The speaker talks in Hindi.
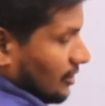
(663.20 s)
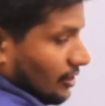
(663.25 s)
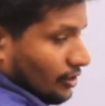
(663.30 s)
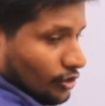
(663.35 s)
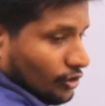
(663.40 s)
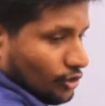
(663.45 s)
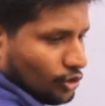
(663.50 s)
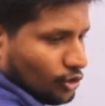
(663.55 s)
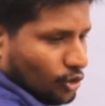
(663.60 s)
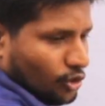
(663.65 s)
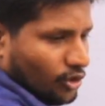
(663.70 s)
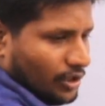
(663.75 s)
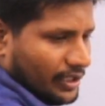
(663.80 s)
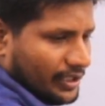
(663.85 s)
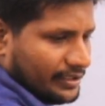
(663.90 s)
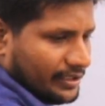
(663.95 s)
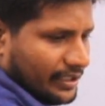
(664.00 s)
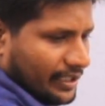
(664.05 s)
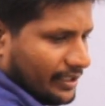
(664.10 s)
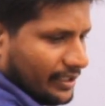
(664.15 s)
दो
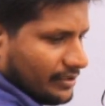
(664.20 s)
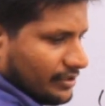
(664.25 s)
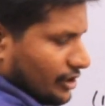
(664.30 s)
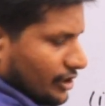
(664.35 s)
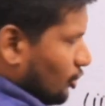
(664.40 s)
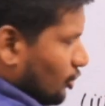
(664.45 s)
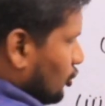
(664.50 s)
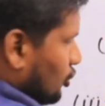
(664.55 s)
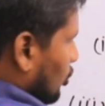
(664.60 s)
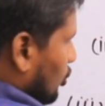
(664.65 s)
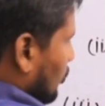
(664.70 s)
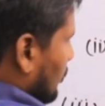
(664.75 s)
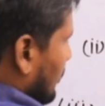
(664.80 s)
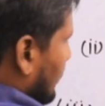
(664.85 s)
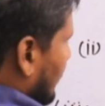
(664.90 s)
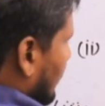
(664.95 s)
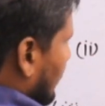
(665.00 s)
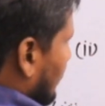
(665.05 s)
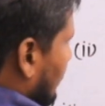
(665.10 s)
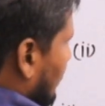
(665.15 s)
हजार तीन सौ
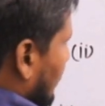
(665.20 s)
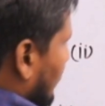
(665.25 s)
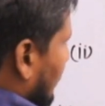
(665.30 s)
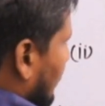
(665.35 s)
छिहत्तर